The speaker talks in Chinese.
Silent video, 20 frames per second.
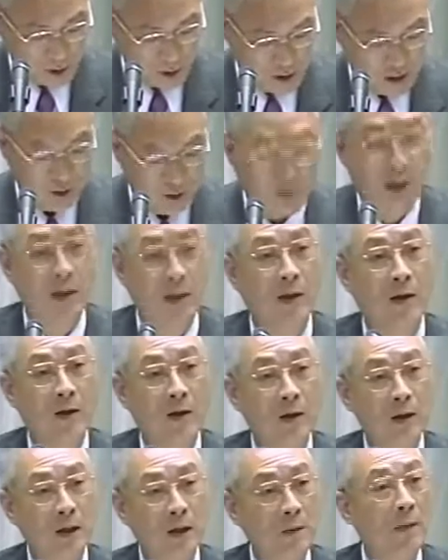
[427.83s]
十几块到
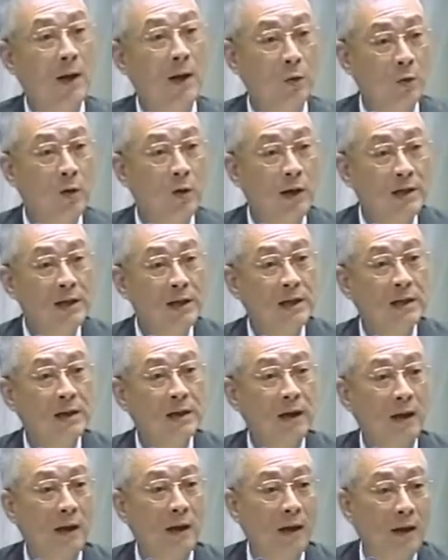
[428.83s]
一百多块钱，
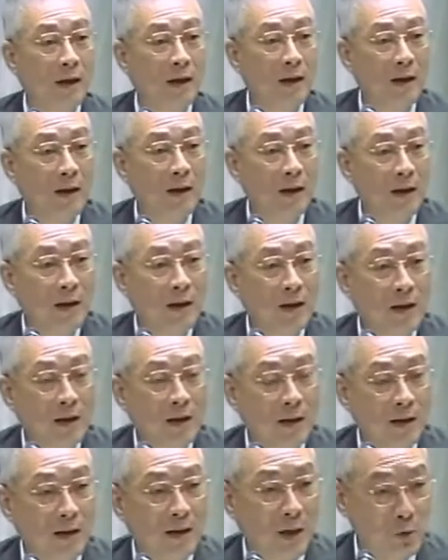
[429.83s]

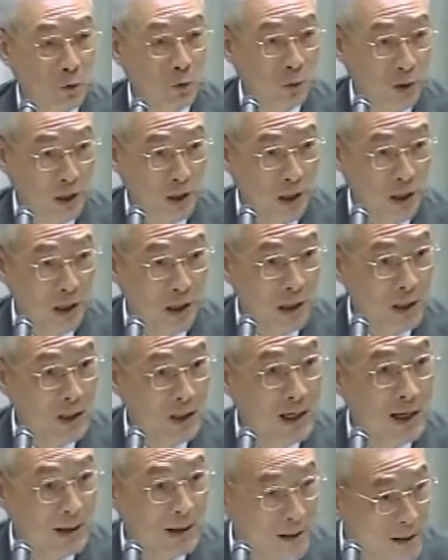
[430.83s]
那如果以一
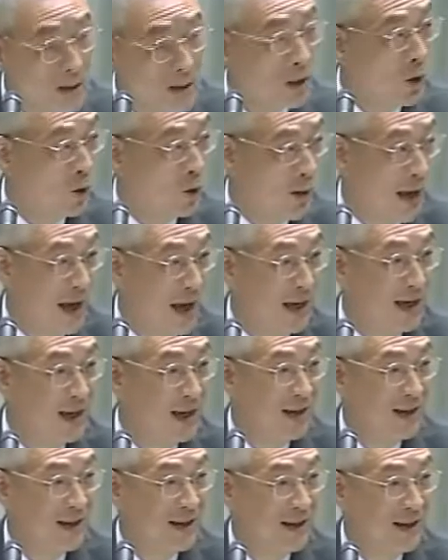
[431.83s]
家四口来，
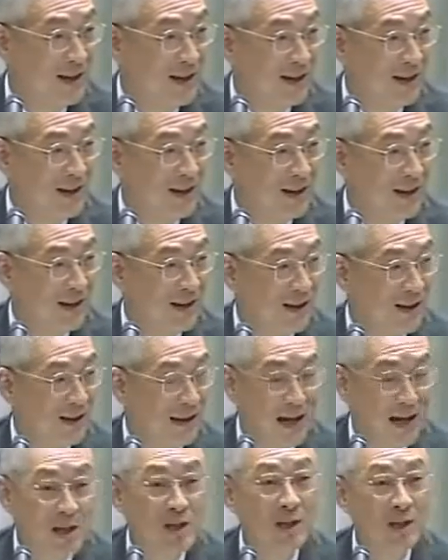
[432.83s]
呃，
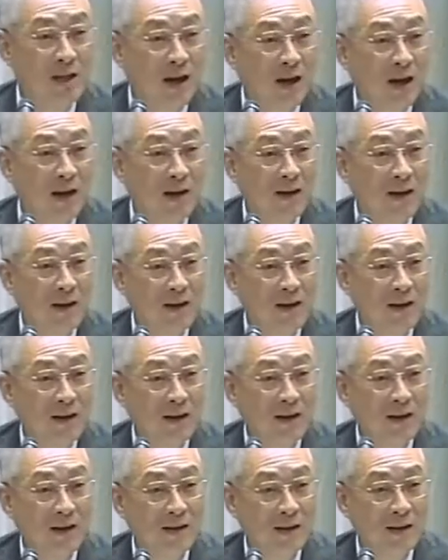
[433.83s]
来计哈，
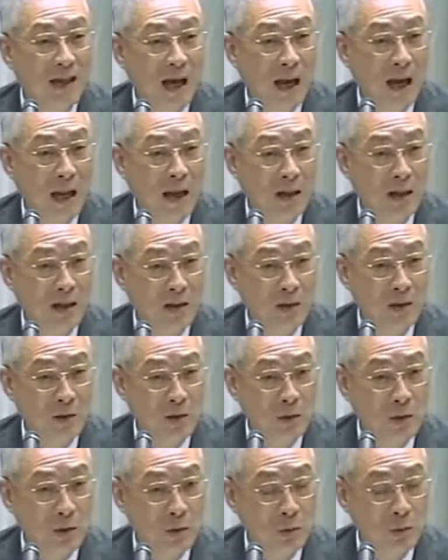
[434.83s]
他
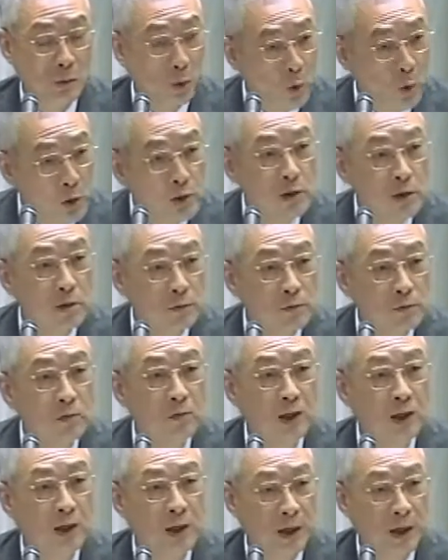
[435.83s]
多支
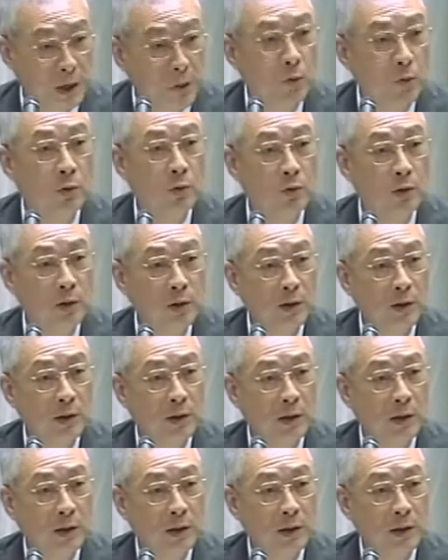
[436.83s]
付的额度
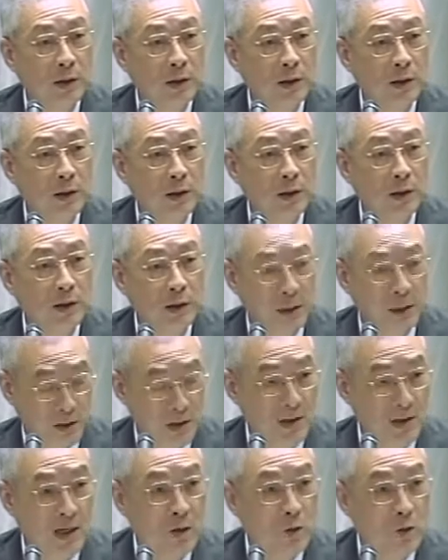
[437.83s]
也
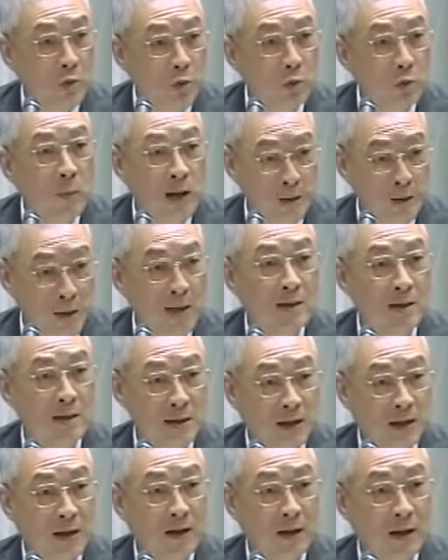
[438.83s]
是在数百元之
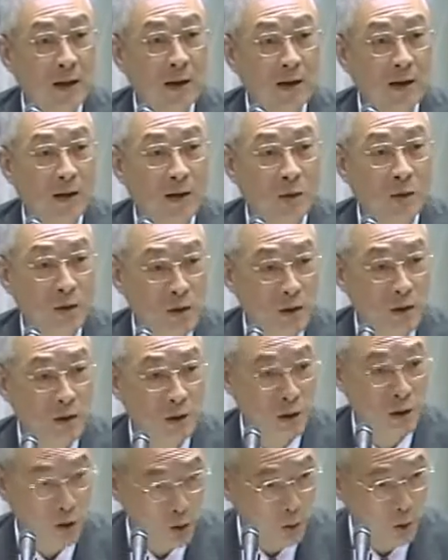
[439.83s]
间啊，就是
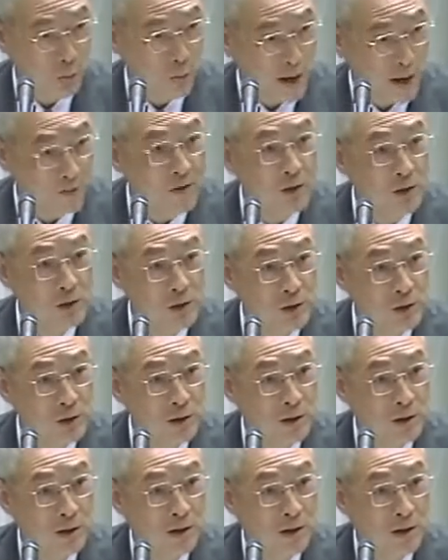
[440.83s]
只有百分之